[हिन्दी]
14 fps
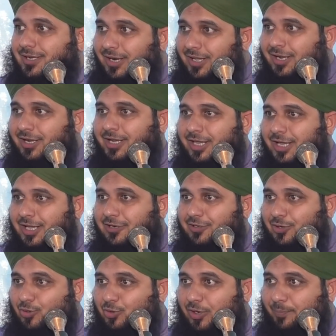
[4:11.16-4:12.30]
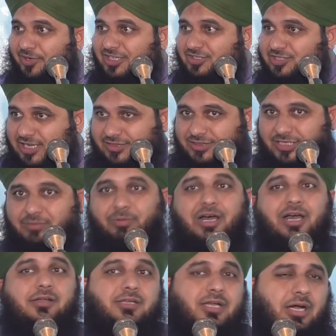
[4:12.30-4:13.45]
कड़ा ख्याल रखो अपने जाति
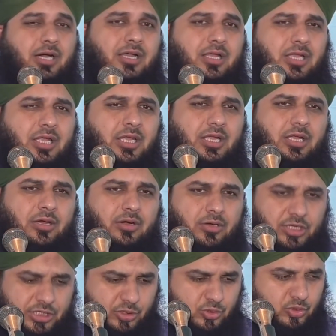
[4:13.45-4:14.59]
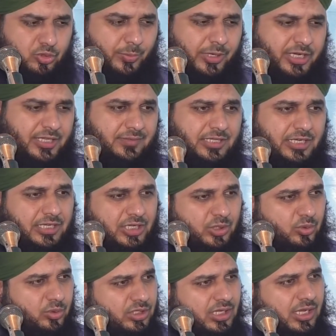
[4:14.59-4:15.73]
बाग का और ये जो तुम्हारे दिल की
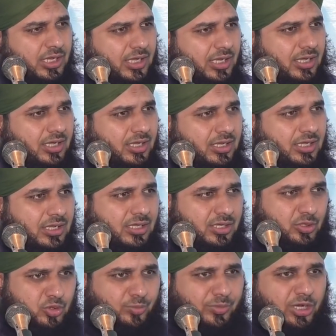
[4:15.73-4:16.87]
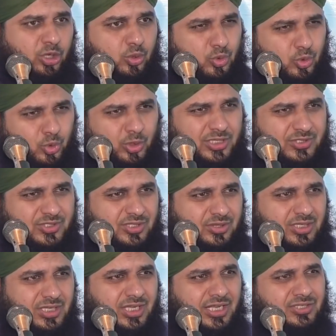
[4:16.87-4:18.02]
दुनिया है ये तुम्हारी रूह की
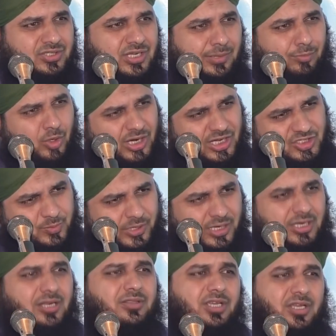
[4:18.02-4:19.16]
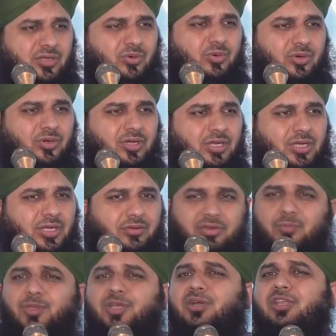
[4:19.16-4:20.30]
ज़िंदगी है इसका मुहासबा करते रहो
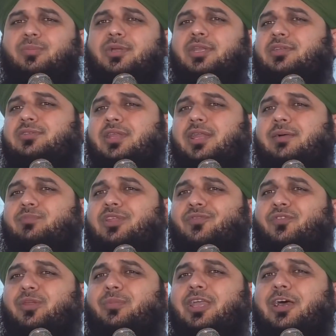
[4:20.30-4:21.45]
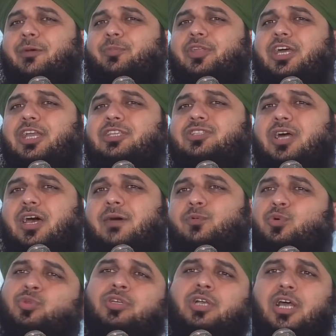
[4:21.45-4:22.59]
नबी करीम सलाम ने फरमाया अपना हिसाब
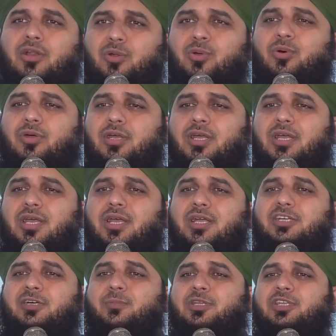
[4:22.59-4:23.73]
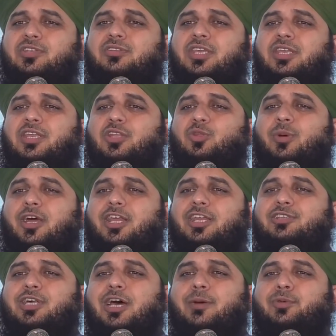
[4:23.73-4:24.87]
खुद कर लो कबल इसके कि तुम्हारा
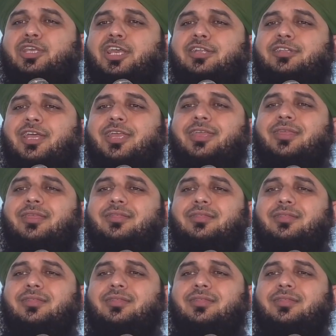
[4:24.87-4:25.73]
हिसाब किया जाए